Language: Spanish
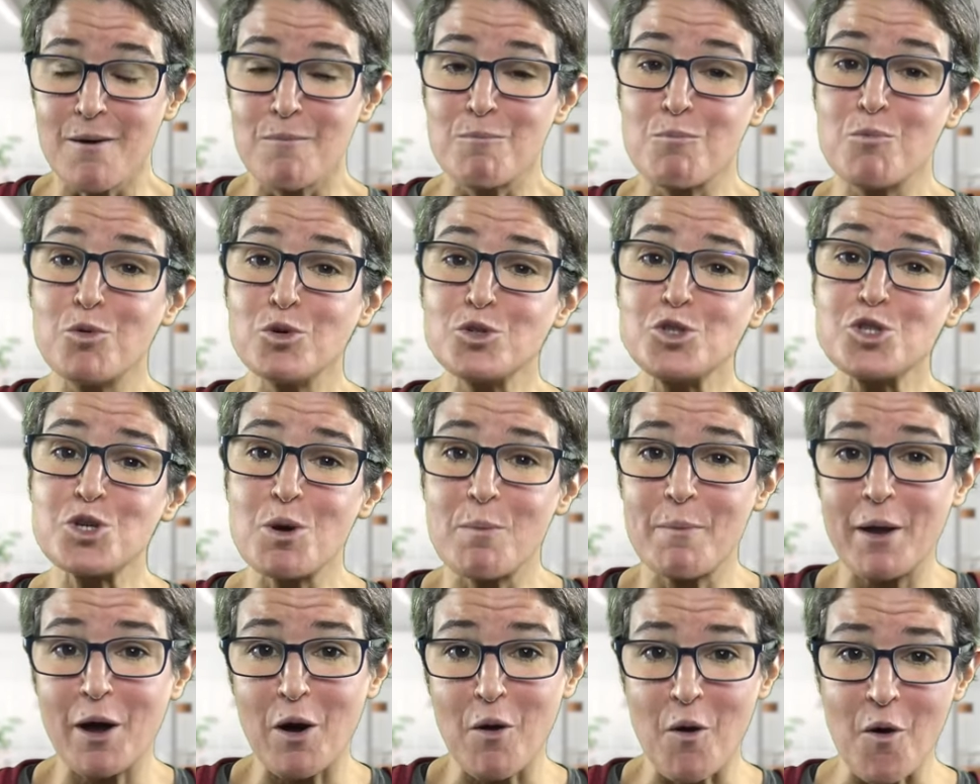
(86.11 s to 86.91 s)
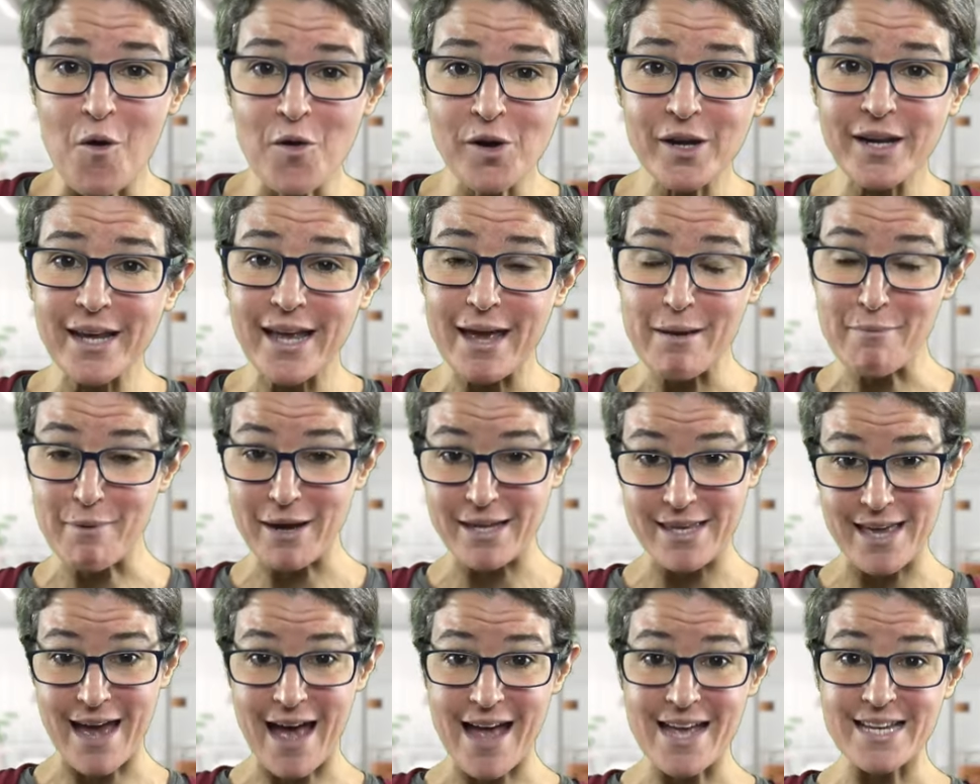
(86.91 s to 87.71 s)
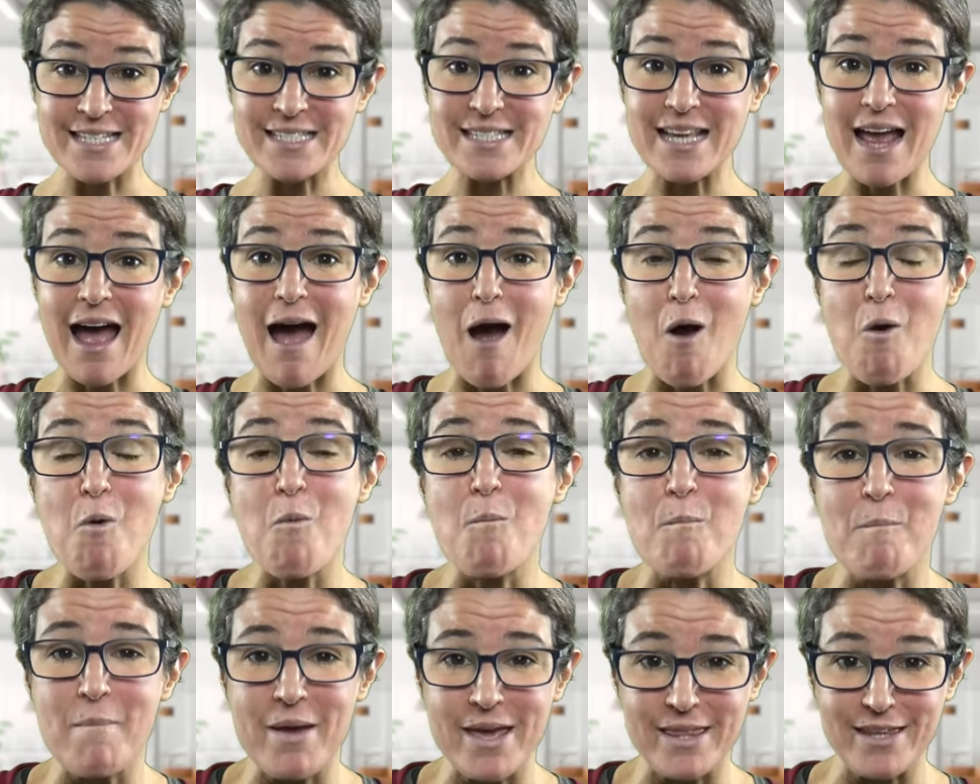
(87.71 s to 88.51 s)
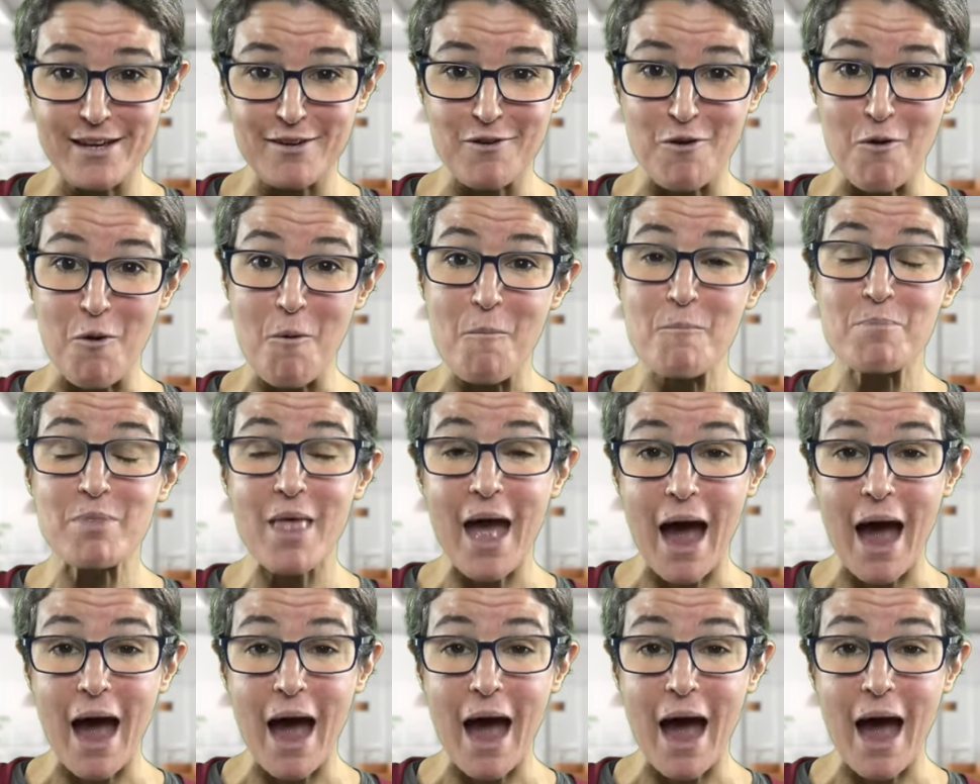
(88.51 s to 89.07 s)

mucho mejor que vayáis a un médico.